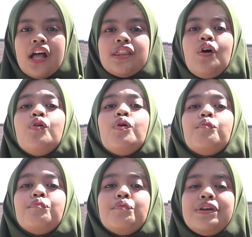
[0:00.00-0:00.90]
atau
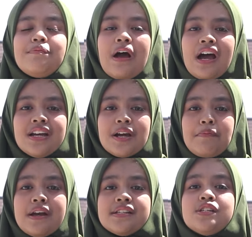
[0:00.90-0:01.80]
memberi makan
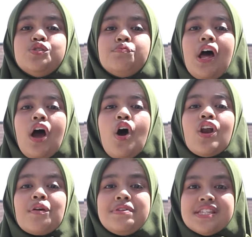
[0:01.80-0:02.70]
kepada sejumlah
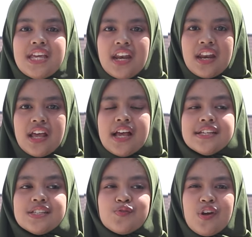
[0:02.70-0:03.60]
orang miskin,
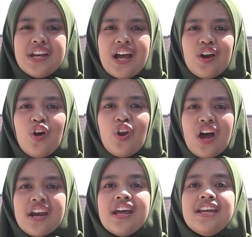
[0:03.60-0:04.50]
sesuai dengan
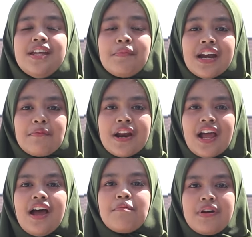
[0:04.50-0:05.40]
golongan di mana
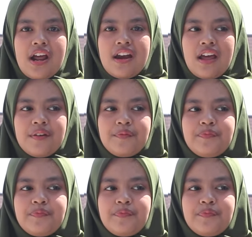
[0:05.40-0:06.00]
mereka berada.